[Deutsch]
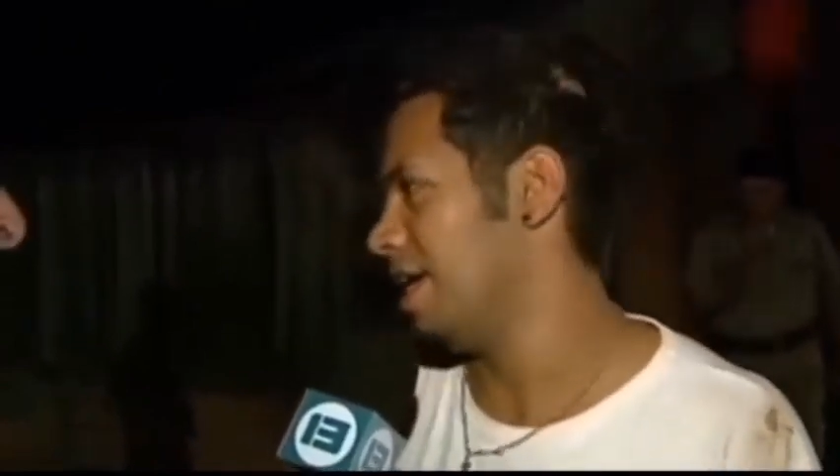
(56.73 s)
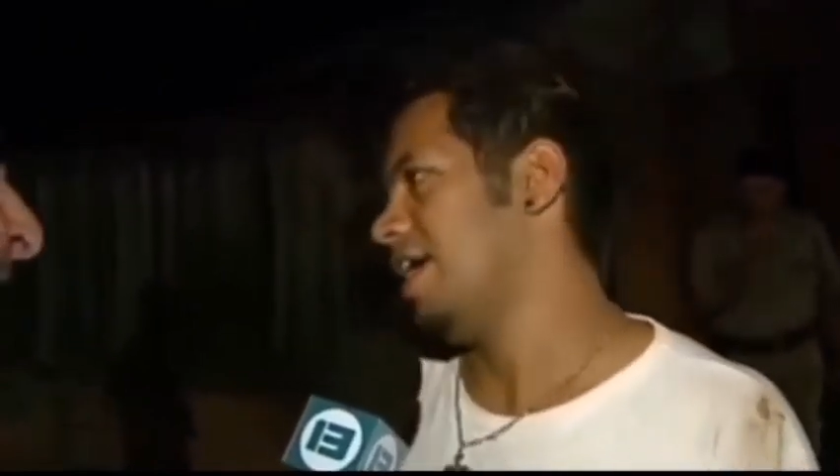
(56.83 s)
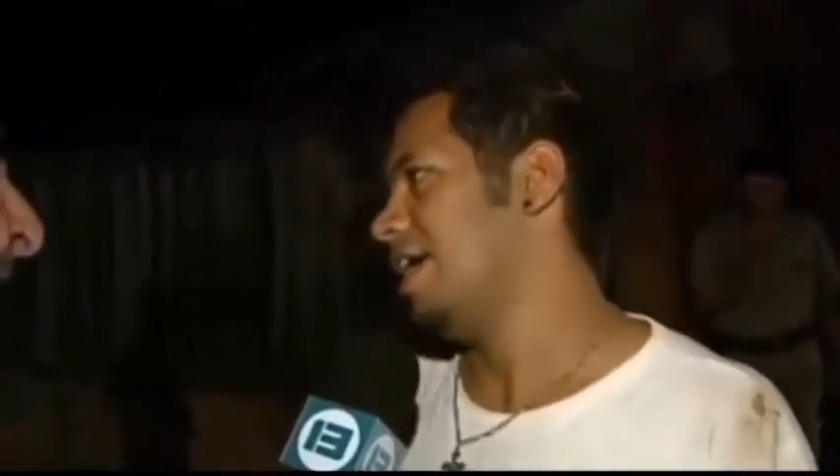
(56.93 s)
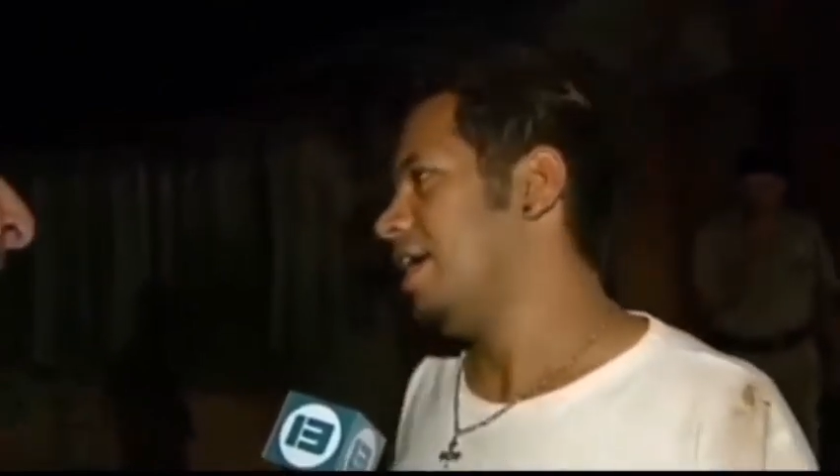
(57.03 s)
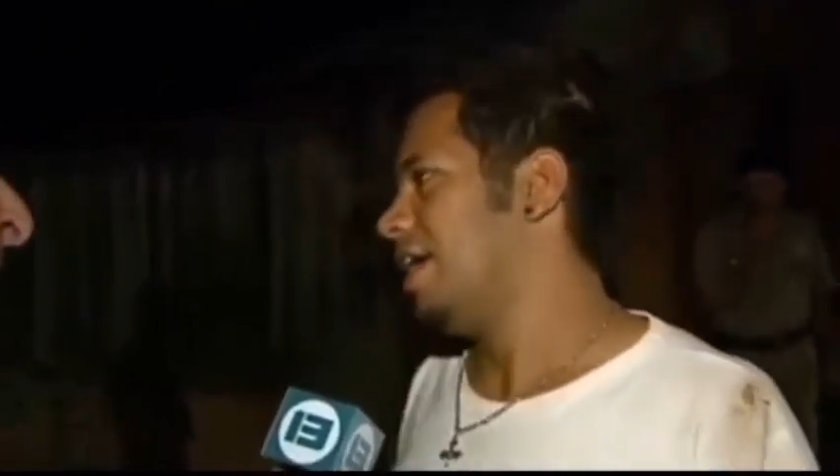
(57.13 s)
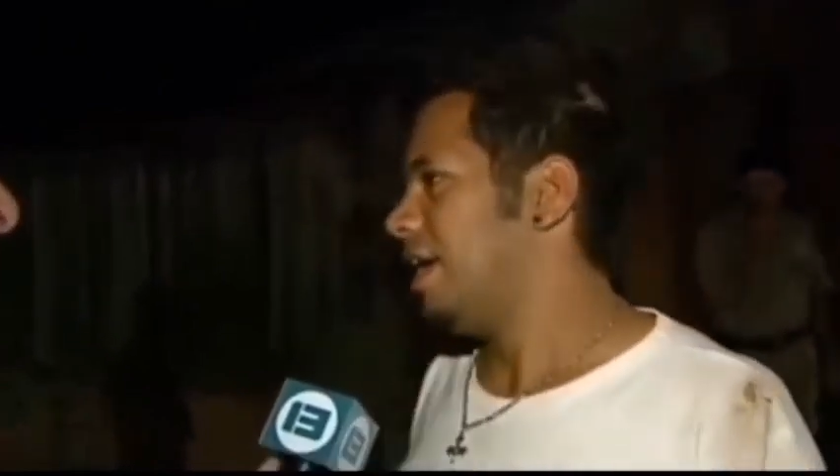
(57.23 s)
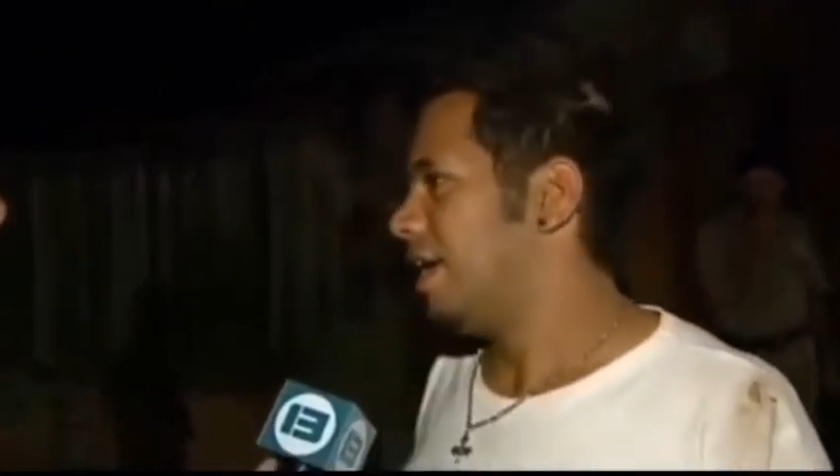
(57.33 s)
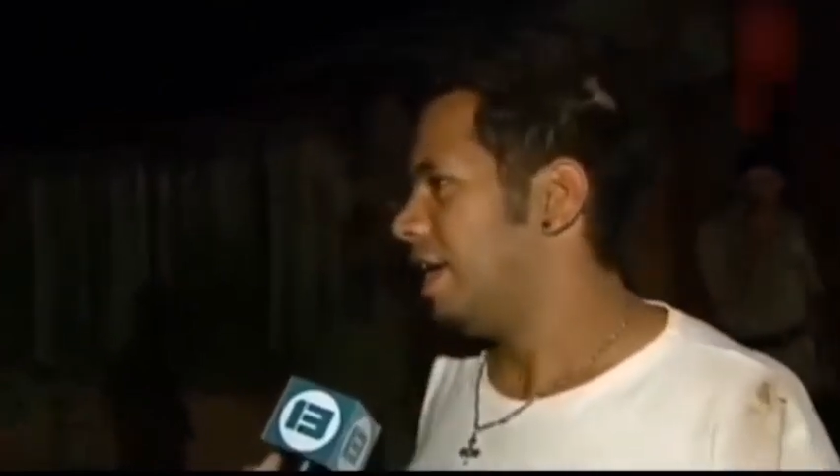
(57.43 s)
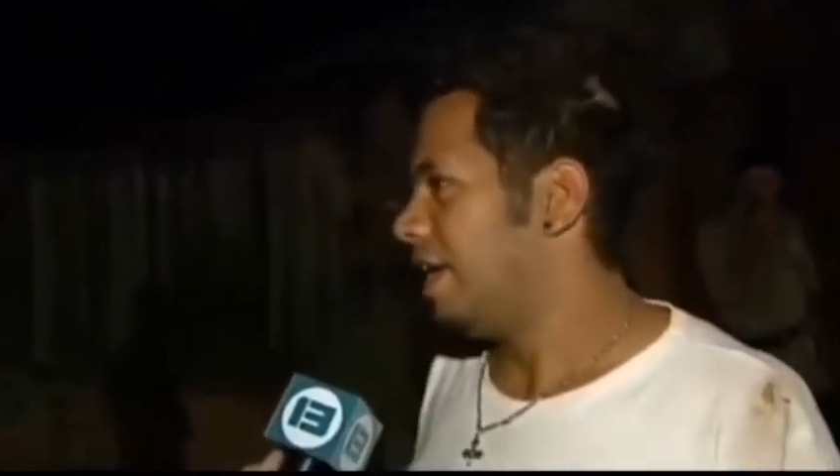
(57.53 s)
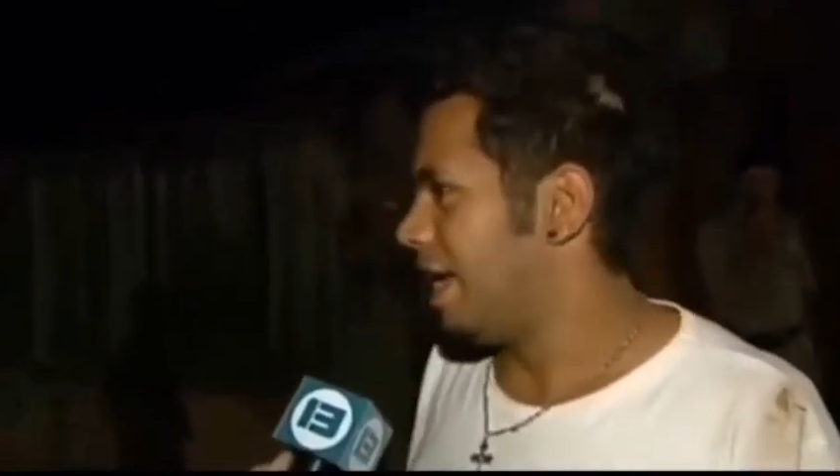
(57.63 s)
Und er
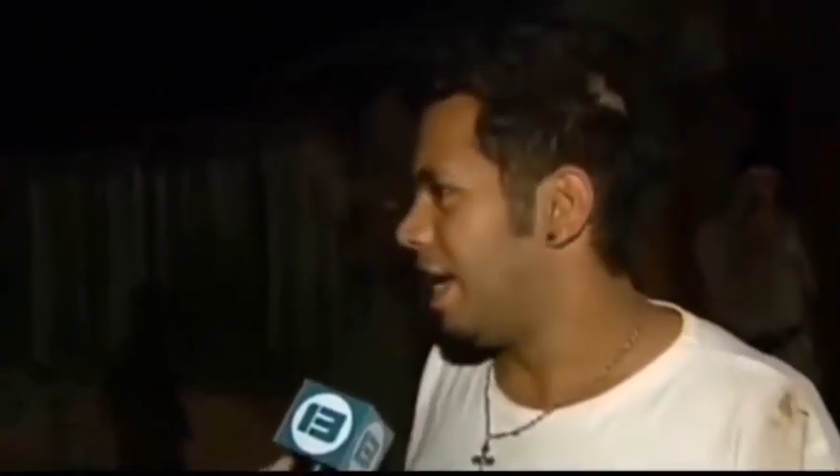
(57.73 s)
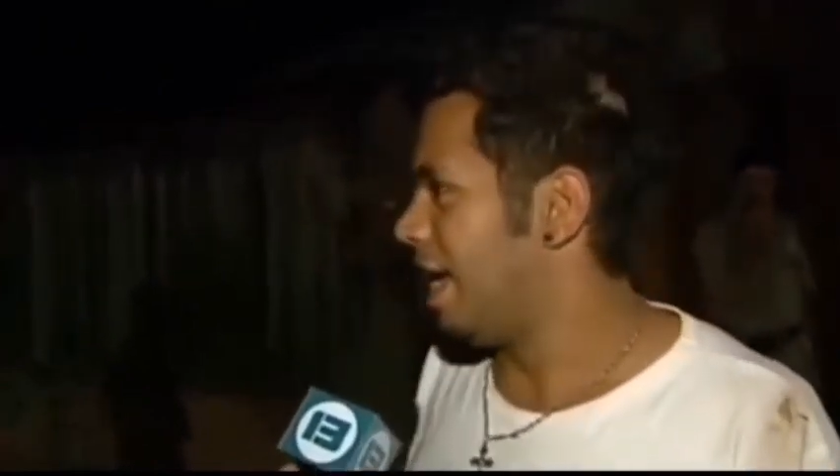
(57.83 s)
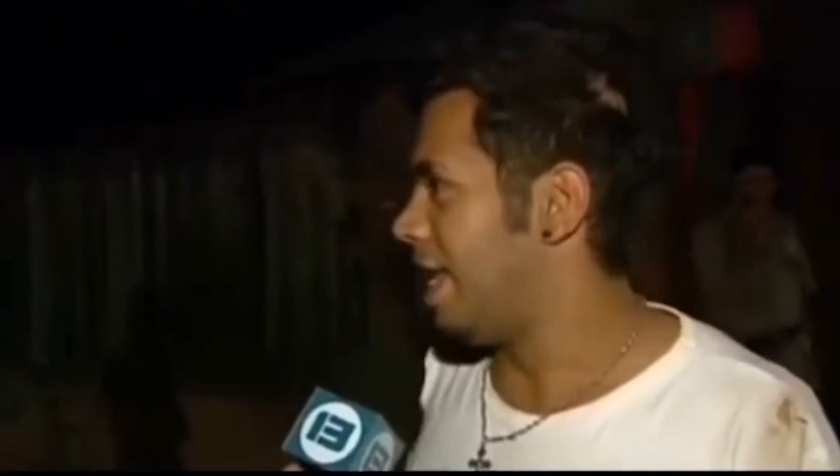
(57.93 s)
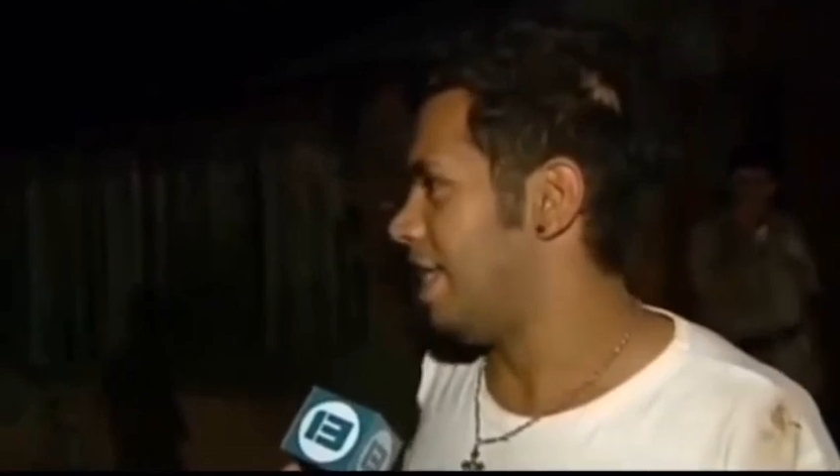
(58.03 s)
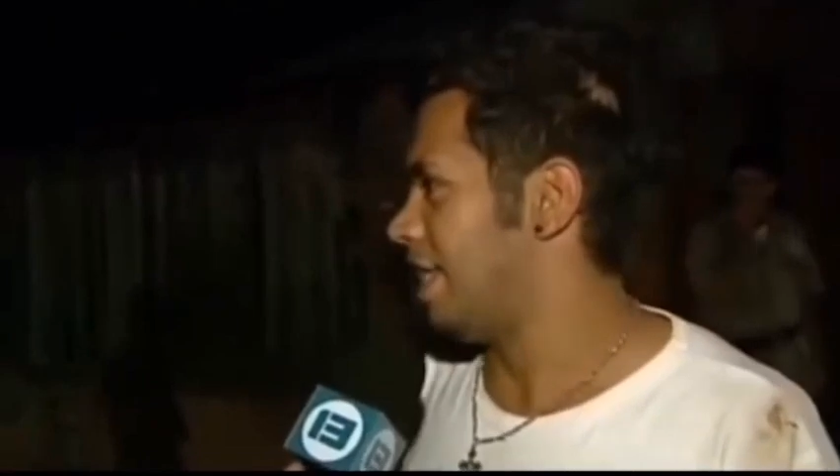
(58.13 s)
ist da,